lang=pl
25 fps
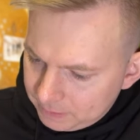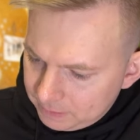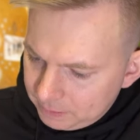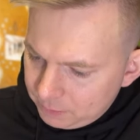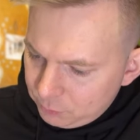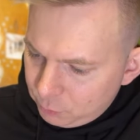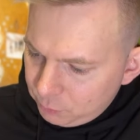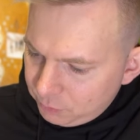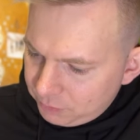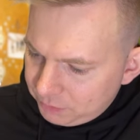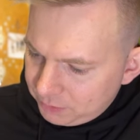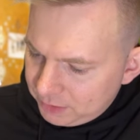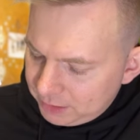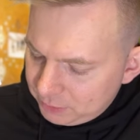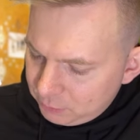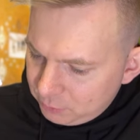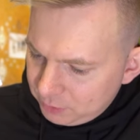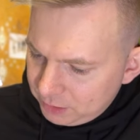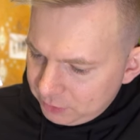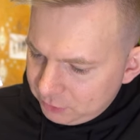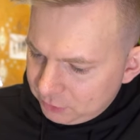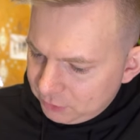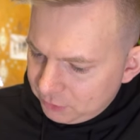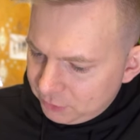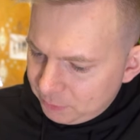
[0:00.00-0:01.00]
i tu
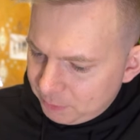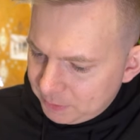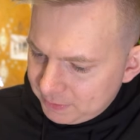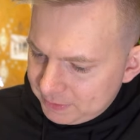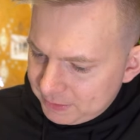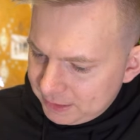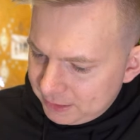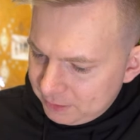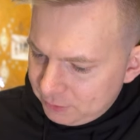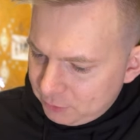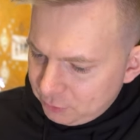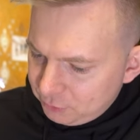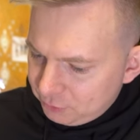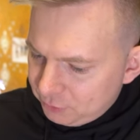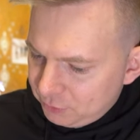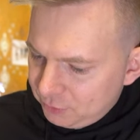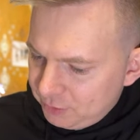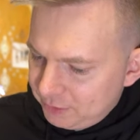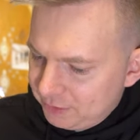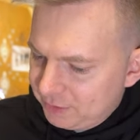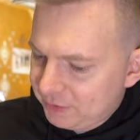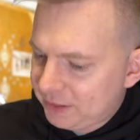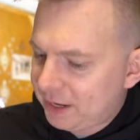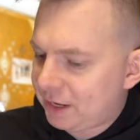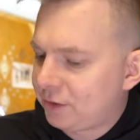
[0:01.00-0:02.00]
zgaduję, że specjalnością
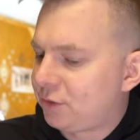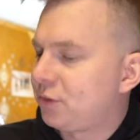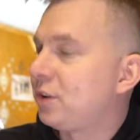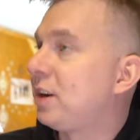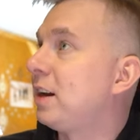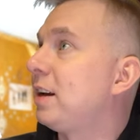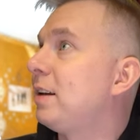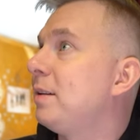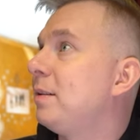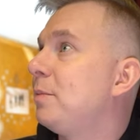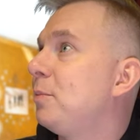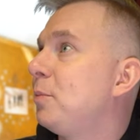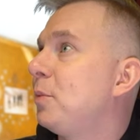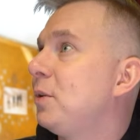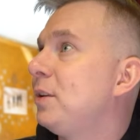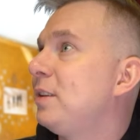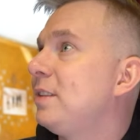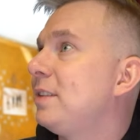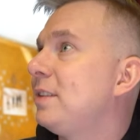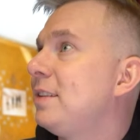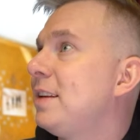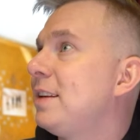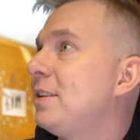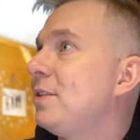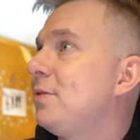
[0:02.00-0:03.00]
jest kaczka, bo
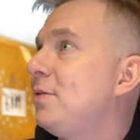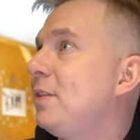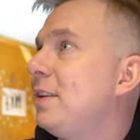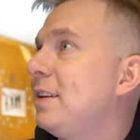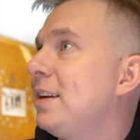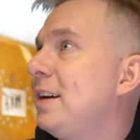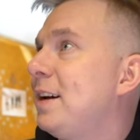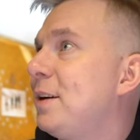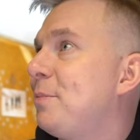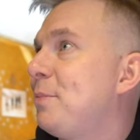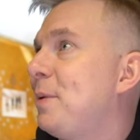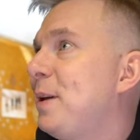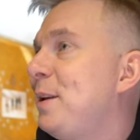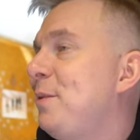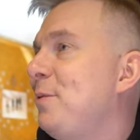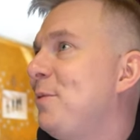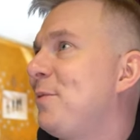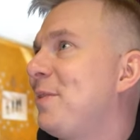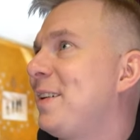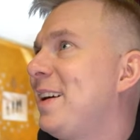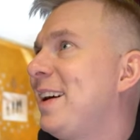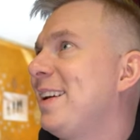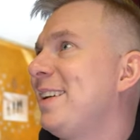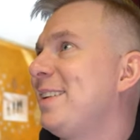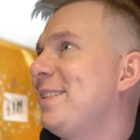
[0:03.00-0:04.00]
jest nazwa
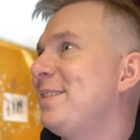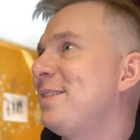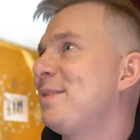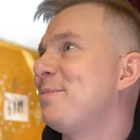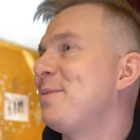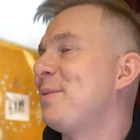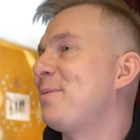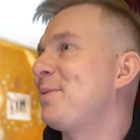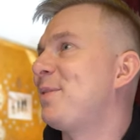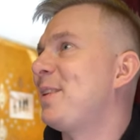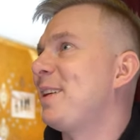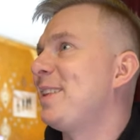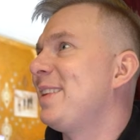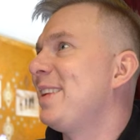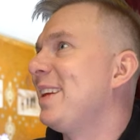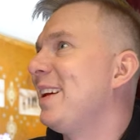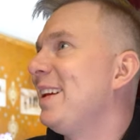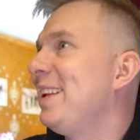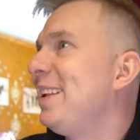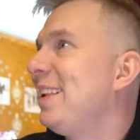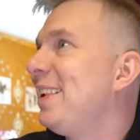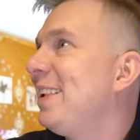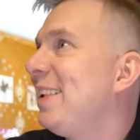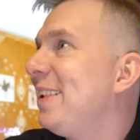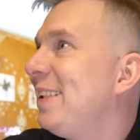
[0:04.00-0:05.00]
karpielówka jeszcze poprzednia. Chyba, że pan